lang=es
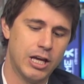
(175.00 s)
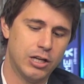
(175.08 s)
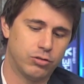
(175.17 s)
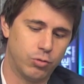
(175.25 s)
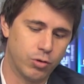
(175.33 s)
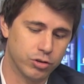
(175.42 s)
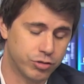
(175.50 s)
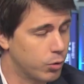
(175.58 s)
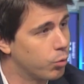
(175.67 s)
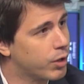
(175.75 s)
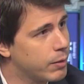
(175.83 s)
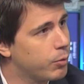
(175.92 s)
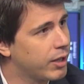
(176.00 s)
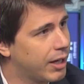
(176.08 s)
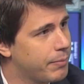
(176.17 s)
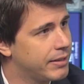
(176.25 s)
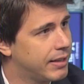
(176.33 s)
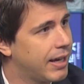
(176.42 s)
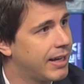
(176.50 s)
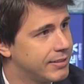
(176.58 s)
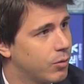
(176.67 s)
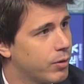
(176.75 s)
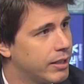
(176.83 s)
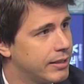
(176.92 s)
si uno circunscribe únicamente a
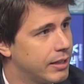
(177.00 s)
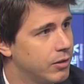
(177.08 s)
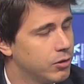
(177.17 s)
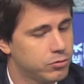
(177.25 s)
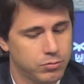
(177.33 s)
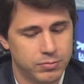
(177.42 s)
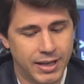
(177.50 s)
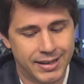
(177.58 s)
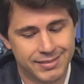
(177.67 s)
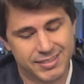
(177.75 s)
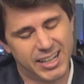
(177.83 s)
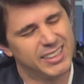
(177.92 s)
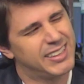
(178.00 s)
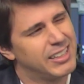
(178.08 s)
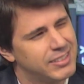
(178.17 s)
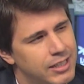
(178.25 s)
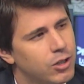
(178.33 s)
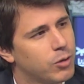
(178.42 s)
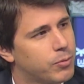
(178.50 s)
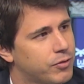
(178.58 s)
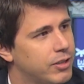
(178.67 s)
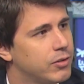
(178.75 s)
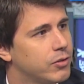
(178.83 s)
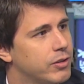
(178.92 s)
ese 42,
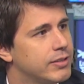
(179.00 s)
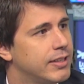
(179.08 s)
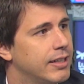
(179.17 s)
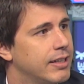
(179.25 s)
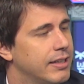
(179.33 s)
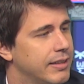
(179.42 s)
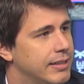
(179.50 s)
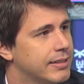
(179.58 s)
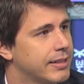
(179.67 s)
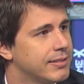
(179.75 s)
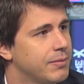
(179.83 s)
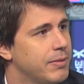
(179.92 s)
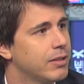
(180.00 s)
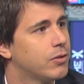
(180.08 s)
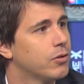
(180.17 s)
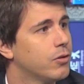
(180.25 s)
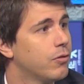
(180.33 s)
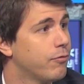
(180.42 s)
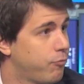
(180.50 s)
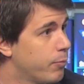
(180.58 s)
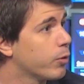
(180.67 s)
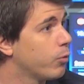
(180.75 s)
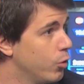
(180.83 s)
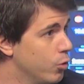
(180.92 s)
35% eh, de ese, de ese crecimiento fue
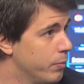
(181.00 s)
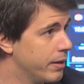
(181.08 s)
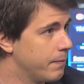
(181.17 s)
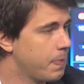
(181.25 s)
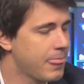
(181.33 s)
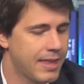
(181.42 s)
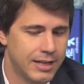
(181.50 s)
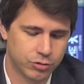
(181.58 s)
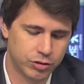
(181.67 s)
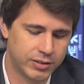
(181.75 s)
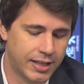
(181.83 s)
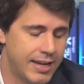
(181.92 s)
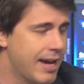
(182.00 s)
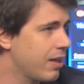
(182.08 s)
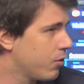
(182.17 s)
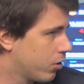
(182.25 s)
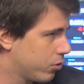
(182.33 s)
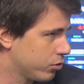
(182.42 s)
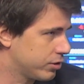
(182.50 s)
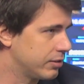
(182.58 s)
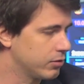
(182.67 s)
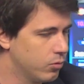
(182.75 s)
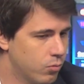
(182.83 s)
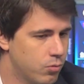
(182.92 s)
por volumen. Entonces ahí hay dos
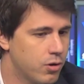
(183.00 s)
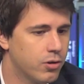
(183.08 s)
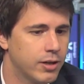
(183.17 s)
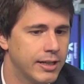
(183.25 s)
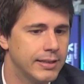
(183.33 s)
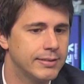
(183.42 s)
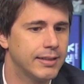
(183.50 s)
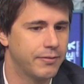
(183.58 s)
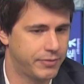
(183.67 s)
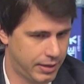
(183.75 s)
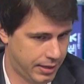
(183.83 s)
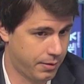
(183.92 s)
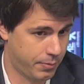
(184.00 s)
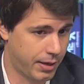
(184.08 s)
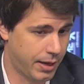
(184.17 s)
cosas. Uno es eh,